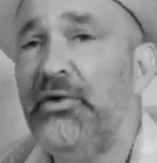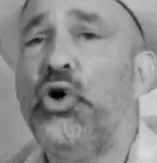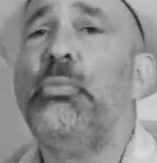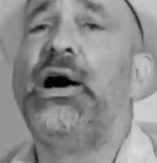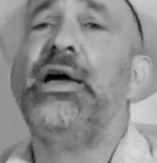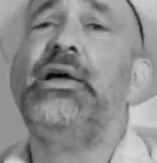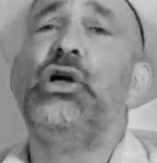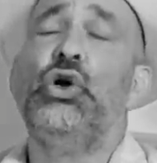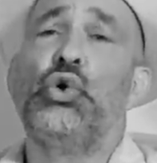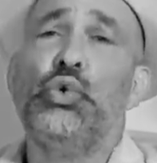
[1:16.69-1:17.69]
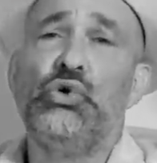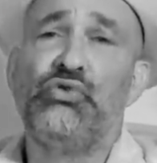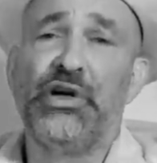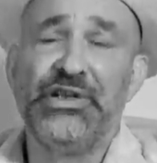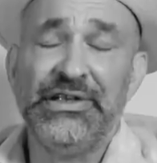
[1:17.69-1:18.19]
Wobei gut
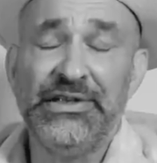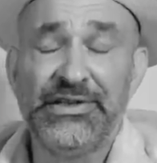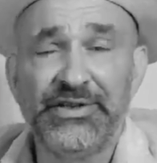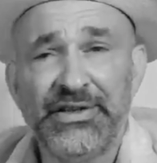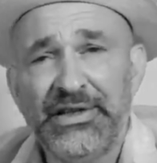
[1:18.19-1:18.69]
verdient